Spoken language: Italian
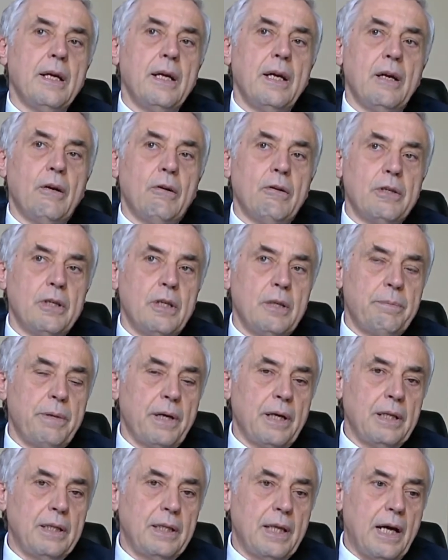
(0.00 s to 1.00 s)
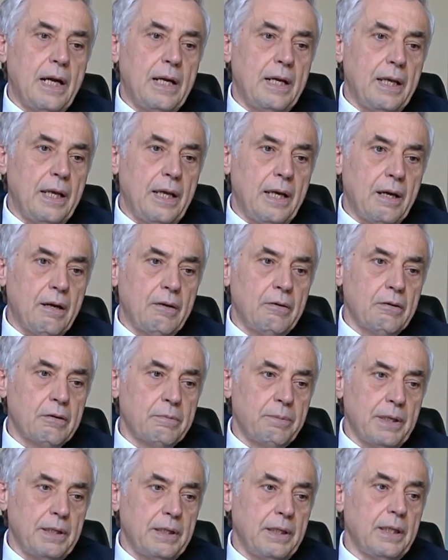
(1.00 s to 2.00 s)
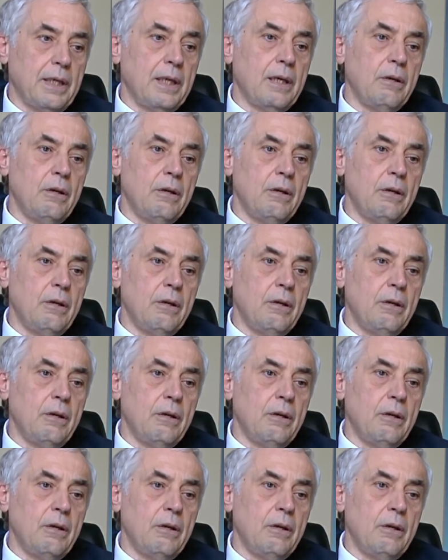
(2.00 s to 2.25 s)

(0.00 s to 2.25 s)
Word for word: e congedi parentali erano aspetti che